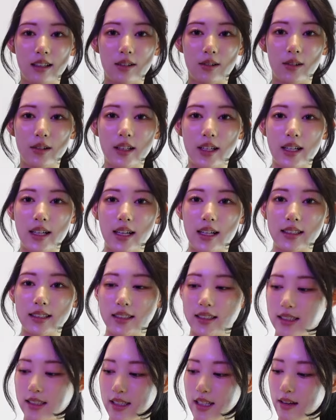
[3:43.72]
こんな感
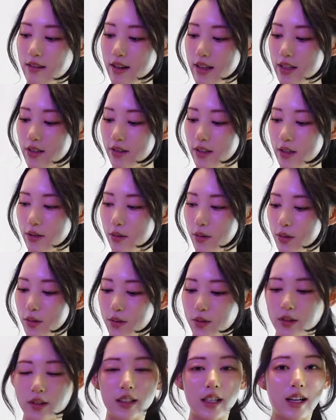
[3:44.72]
じ可愛いよねこ
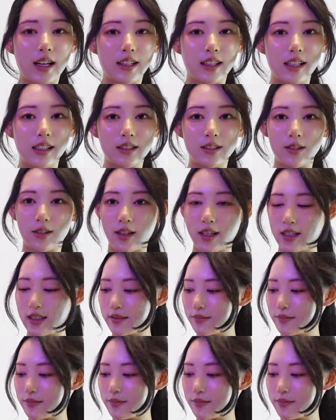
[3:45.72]
の垂れてるのが